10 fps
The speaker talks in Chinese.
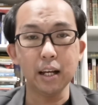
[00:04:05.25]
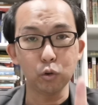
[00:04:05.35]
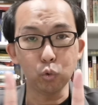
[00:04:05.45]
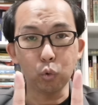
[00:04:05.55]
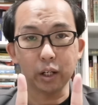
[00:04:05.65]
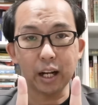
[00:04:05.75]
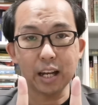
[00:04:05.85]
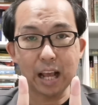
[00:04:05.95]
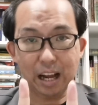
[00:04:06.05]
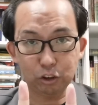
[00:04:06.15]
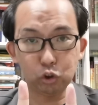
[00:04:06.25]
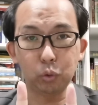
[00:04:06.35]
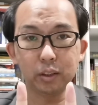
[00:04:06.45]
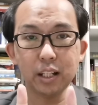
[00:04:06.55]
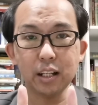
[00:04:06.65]
如果那两
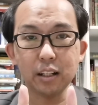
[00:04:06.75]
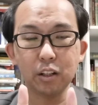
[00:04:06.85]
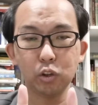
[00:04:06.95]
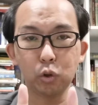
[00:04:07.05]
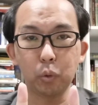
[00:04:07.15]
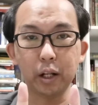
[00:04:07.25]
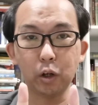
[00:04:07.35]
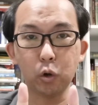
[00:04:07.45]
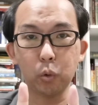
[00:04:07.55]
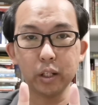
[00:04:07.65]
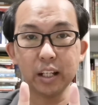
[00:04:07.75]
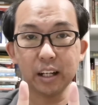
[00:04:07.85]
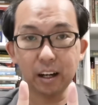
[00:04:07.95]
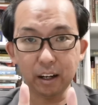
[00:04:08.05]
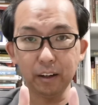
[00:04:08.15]
兄弟都能够因
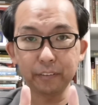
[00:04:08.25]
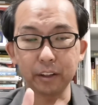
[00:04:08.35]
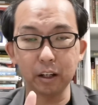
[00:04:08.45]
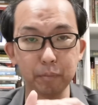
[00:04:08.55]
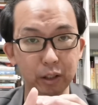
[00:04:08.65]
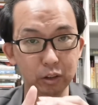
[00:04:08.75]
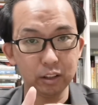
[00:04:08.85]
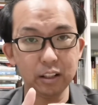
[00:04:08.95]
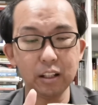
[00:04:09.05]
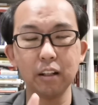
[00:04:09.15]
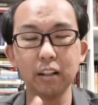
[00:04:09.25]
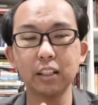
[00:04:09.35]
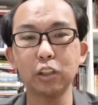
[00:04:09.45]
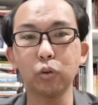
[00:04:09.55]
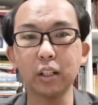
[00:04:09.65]
恨而把。”
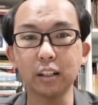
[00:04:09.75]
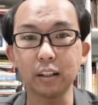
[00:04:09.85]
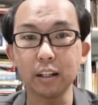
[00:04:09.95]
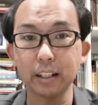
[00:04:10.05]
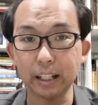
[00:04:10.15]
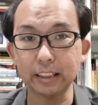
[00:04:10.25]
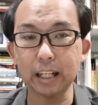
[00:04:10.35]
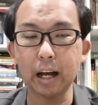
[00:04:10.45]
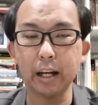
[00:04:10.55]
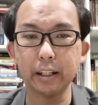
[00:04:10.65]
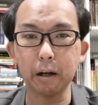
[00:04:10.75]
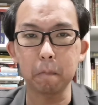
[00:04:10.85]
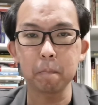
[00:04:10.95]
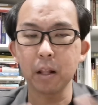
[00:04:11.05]
其中一个给杀害掉，